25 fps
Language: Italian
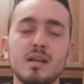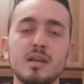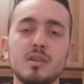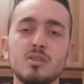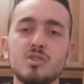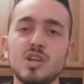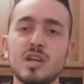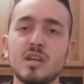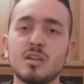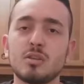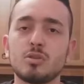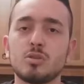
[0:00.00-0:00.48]

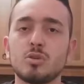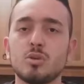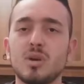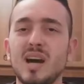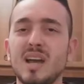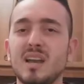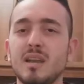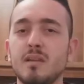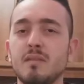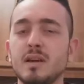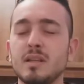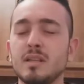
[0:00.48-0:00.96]
Certo,
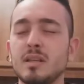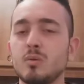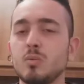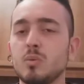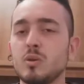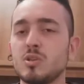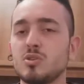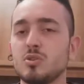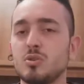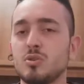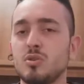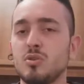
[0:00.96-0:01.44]
arrivati a
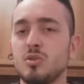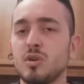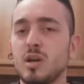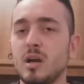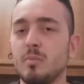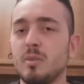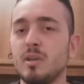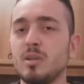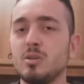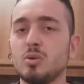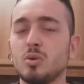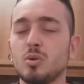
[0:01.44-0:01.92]
questo nono
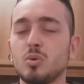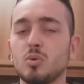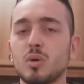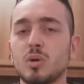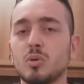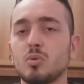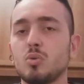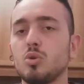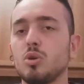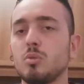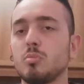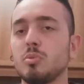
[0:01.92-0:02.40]
capitolo
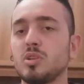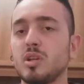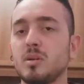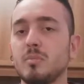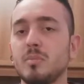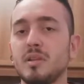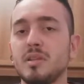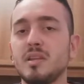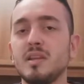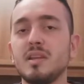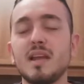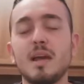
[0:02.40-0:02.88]
qualcuno
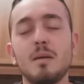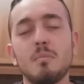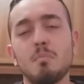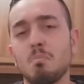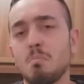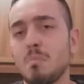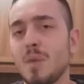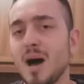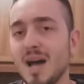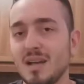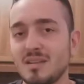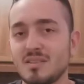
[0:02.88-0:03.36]
potrebbe dire
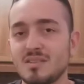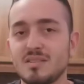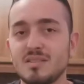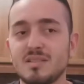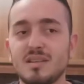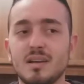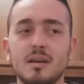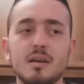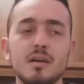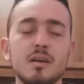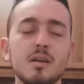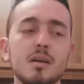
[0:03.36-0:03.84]

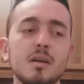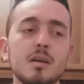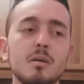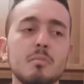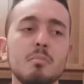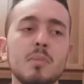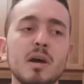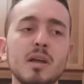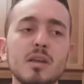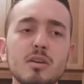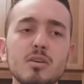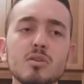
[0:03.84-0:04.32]
basta,
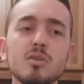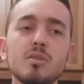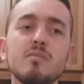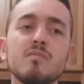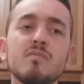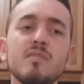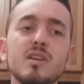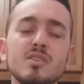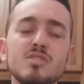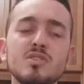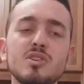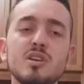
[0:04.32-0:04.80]
ma io
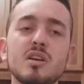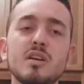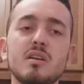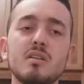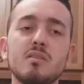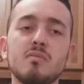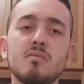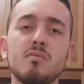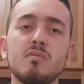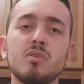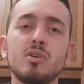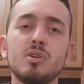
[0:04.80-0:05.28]

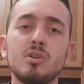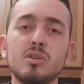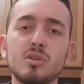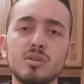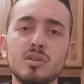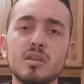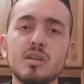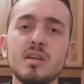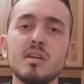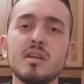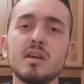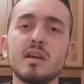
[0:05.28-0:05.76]
invece voglio
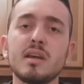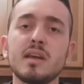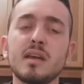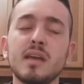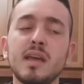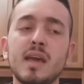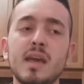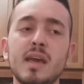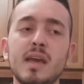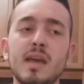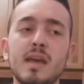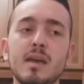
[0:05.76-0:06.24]
dire
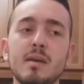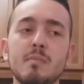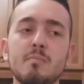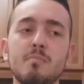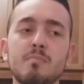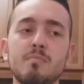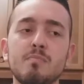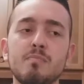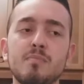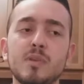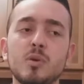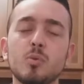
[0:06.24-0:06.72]
che
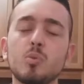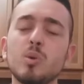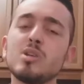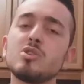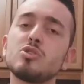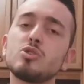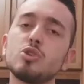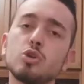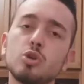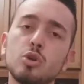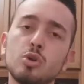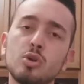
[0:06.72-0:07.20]
mh,
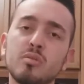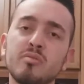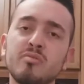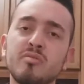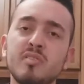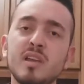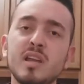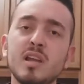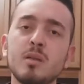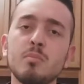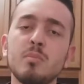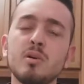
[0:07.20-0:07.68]
questo nono
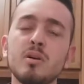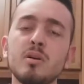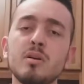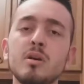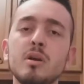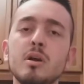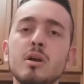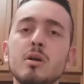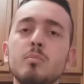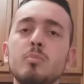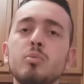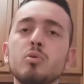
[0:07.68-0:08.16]
film,
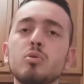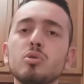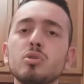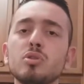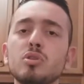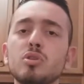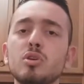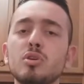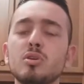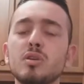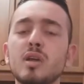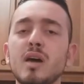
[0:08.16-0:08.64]
pur
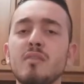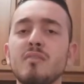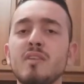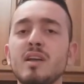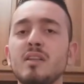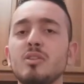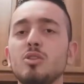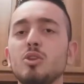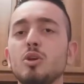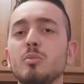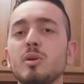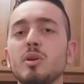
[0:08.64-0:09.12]
non
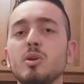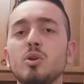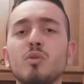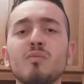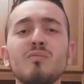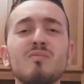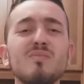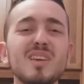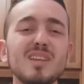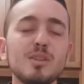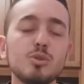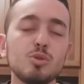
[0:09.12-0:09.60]
avendomi
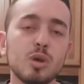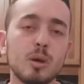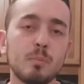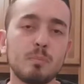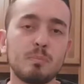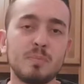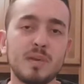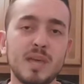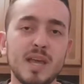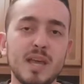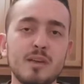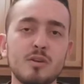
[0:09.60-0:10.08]
convinto
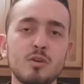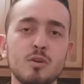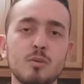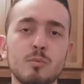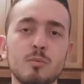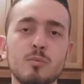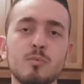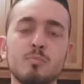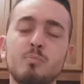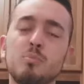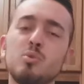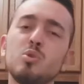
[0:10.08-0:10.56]

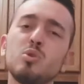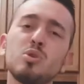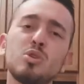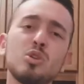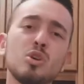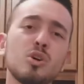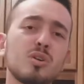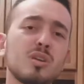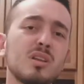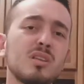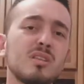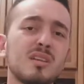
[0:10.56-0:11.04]
appieno, pur
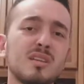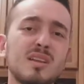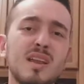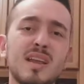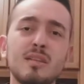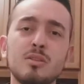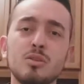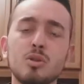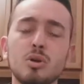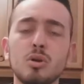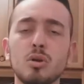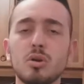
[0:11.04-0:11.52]
non
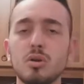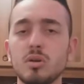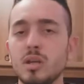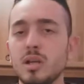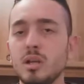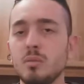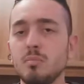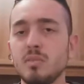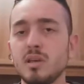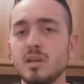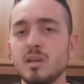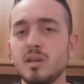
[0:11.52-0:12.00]
ritenendolo
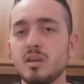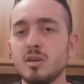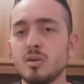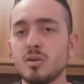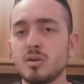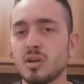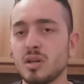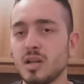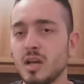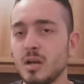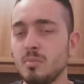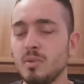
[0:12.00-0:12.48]
il
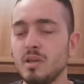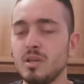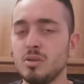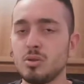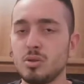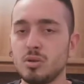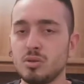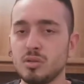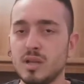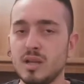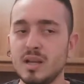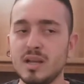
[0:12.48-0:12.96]
miglior
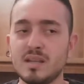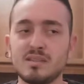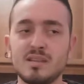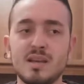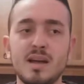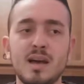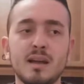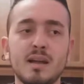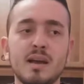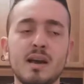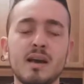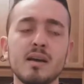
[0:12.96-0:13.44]
capitolo della
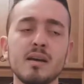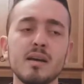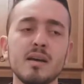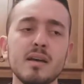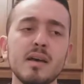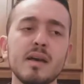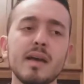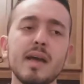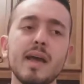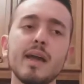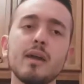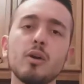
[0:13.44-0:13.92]
saga,
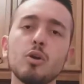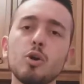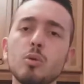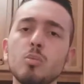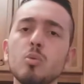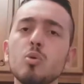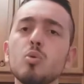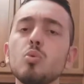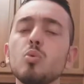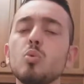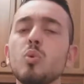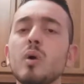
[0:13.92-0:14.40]
è
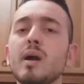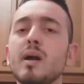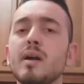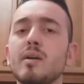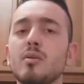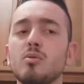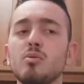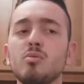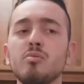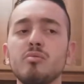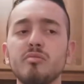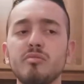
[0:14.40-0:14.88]

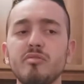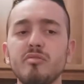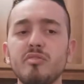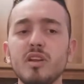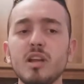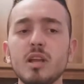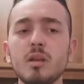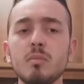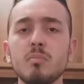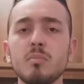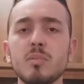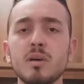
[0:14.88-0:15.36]
comunque un
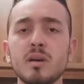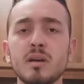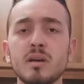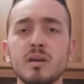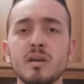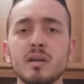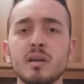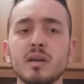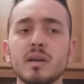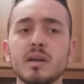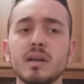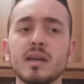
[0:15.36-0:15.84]
film
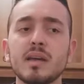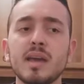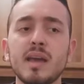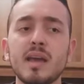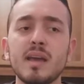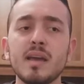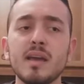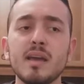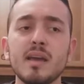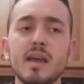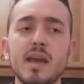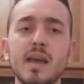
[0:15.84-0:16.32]

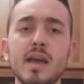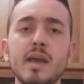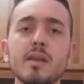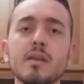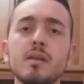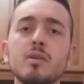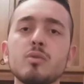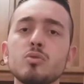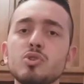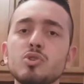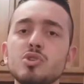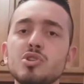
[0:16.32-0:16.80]
che è
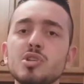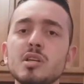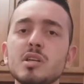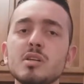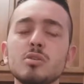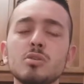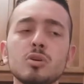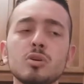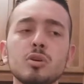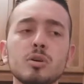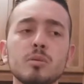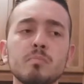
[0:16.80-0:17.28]

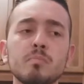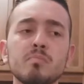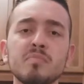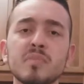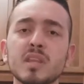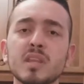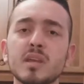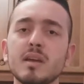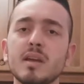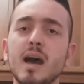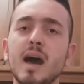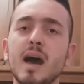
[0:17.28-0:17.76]
riuscito
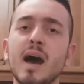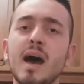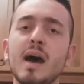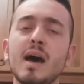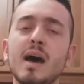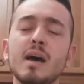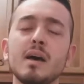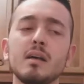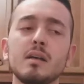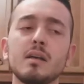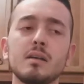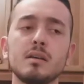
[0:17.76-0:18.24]

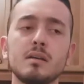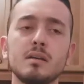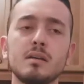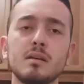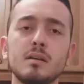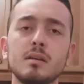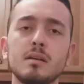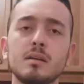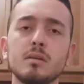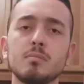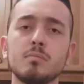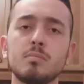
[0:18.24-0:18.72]
a,
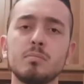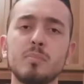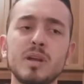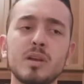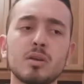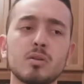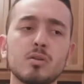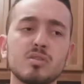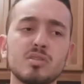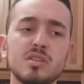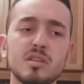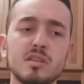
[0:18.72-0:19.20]
eh,
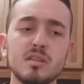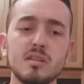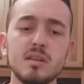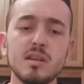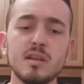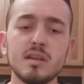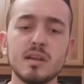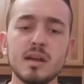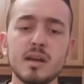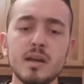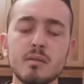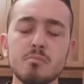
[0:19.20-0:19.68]
per così
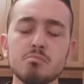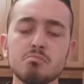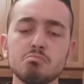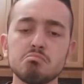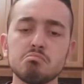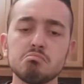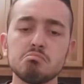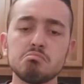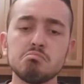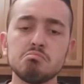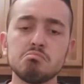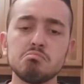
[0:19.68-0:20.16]
dire,
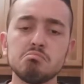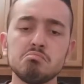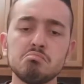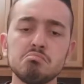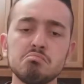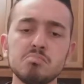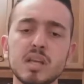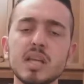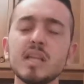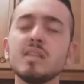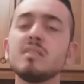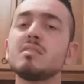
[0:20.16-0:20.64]
mh,
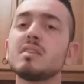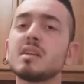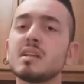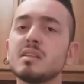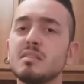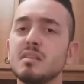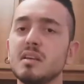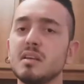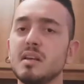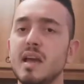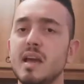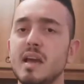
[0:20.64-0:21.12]
mm,
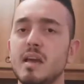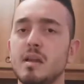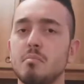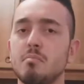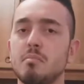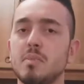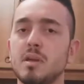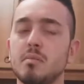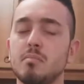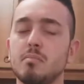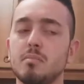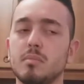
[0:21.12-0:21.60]

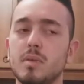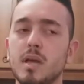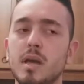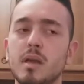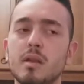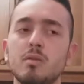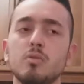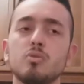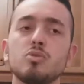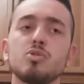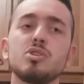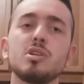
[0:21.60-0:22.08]
intrattenermi,
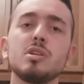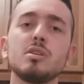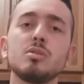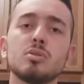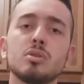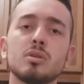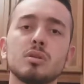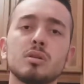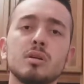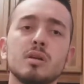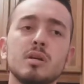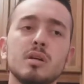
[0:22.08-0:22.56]
è
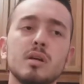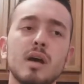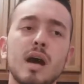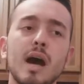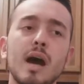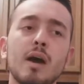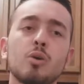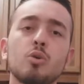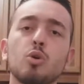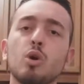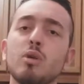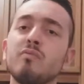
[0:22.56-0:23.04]
riuscito
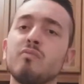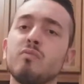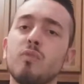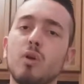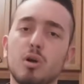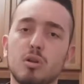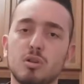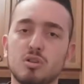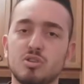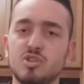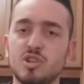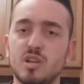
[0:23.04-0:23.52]
a
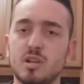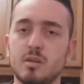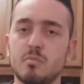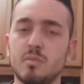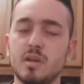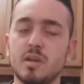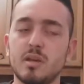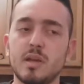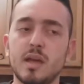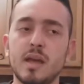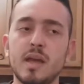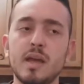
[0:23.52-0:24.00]

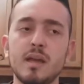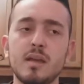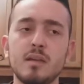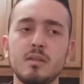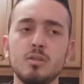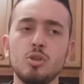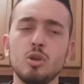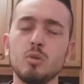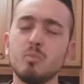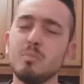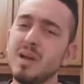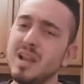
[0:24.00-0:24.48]
coinvolgermi e
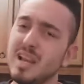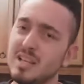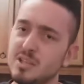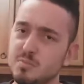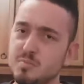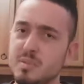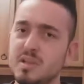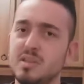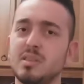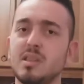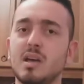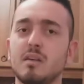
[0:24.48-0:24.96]
non me
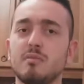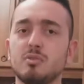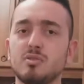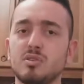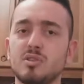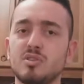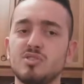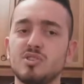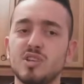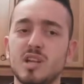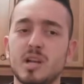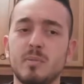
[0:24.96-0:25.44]
l'aspettavo
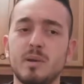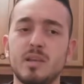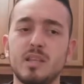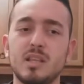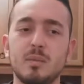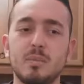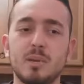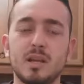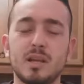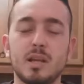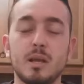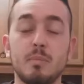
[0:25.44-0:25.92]

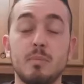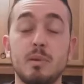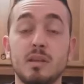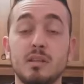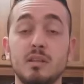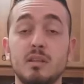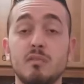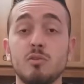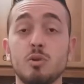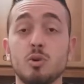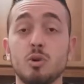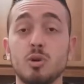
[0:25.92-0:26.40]
sinceramente perché
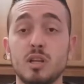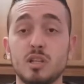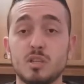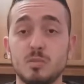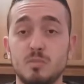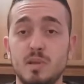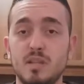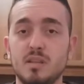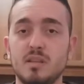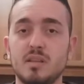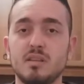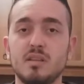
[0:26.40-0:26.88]
partivo con
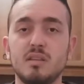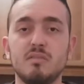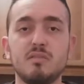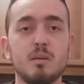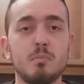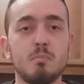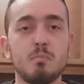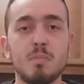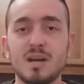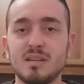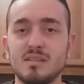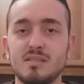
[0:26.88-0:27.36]

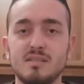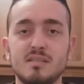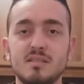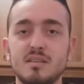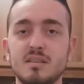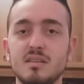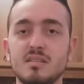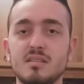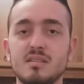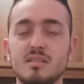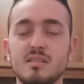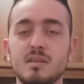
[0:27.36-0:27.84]
aspettative
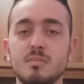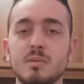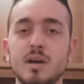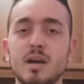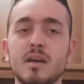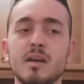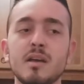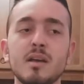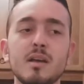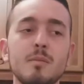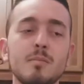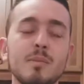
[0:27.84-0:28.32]

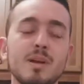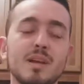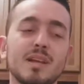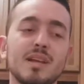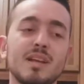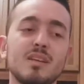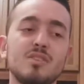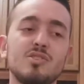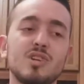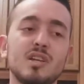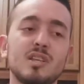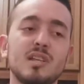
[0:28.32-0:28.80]
bassissime,
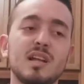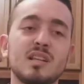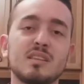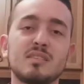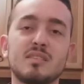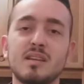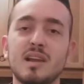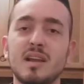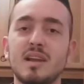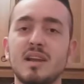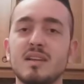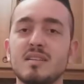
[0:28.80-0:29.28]
perché già dal
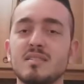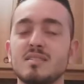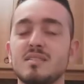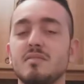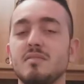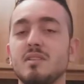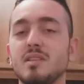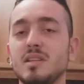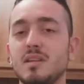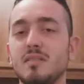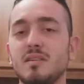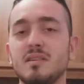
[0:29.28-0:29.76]
trailer
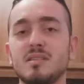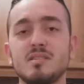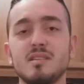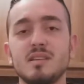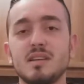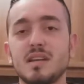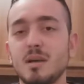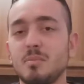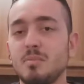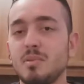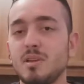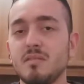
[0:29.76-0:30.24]
si vedeva e
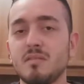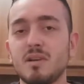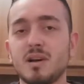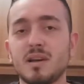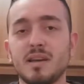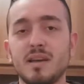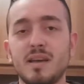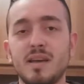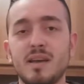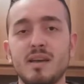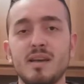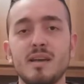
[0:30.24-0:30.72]
si capiva
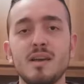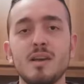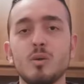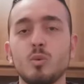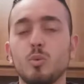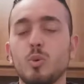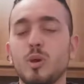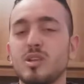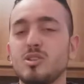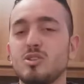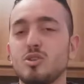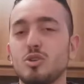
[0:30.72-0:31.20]
che
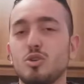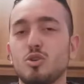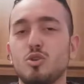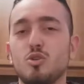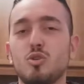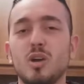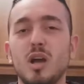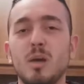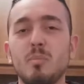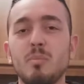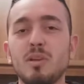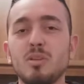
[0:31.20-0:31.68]
questo
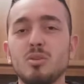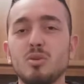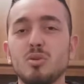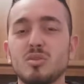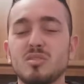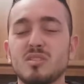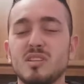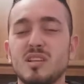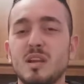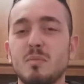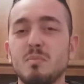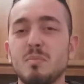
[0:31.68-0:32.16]
nono
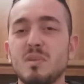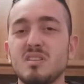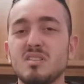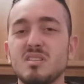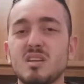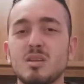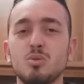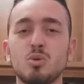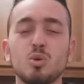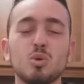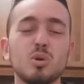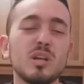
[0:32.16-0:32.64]
capitolo sarebbe
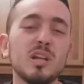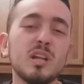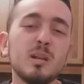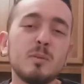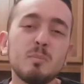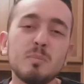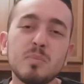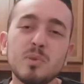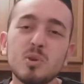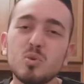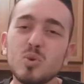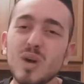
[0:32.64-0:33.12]
stato il
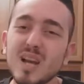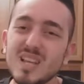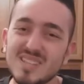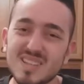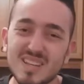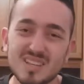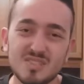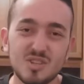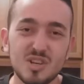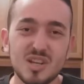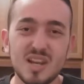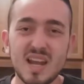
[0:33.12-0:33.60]
più
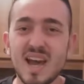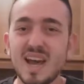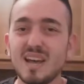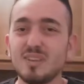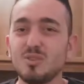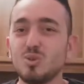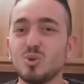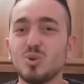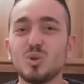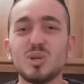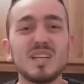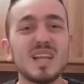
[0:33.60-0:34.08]

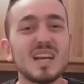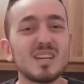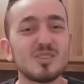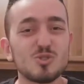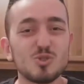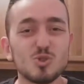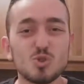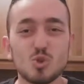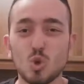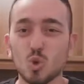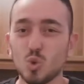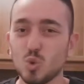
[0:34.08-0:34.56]
esagerato in
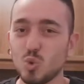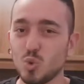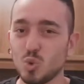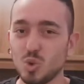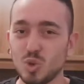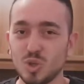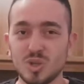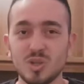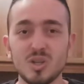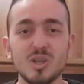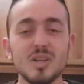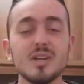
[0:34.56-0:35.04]

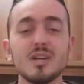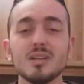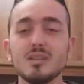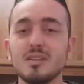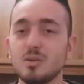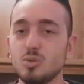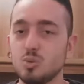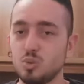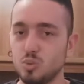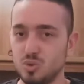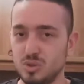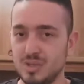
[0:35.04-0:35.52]
assoluto
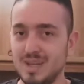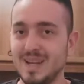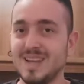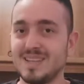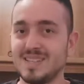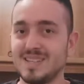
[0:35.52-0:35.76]
di tutta